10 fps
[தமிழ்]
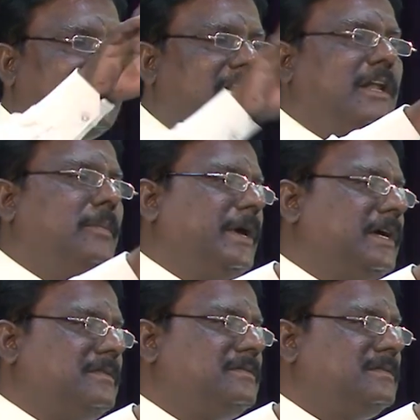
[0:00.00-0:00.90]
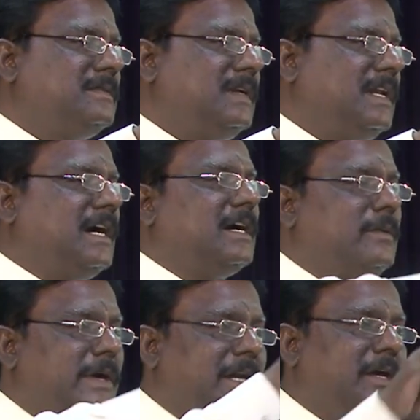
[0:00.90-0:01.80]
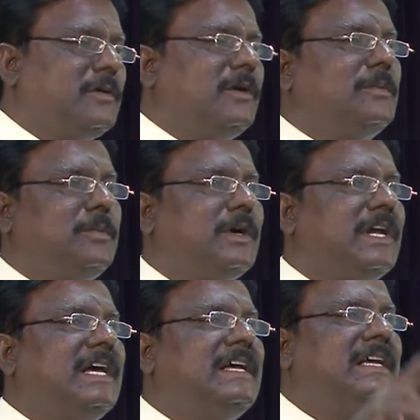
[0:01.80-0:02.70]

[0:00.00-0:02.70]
ரெண்டு பேர் தாங்கள் வேண்டிக் கொள்ள போகிற